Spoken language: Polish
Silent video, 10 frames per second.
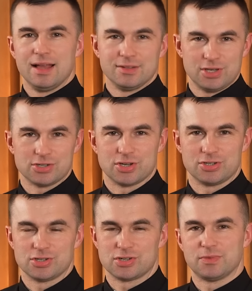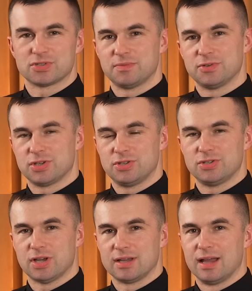Cieszę się, że możemy się
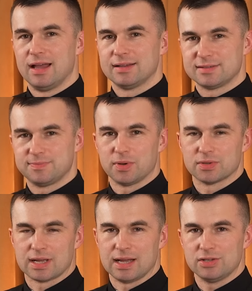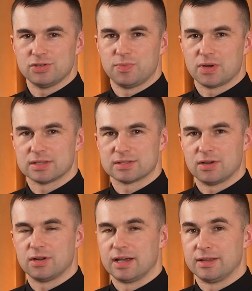dzisiaj spotkać po raz
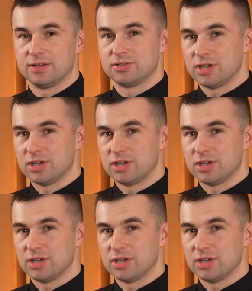kolejny.